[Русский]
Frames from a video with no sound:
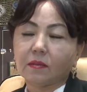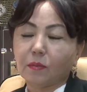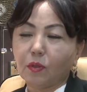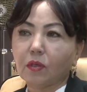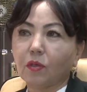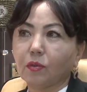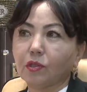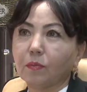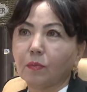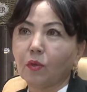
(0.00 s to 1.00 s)
много,
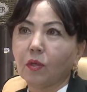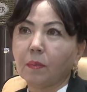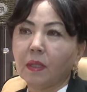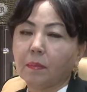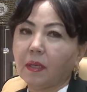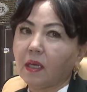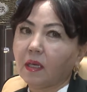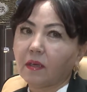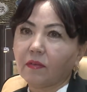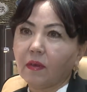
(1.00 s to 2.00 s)
очень много было
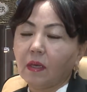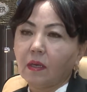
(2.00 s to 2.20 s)
подарков.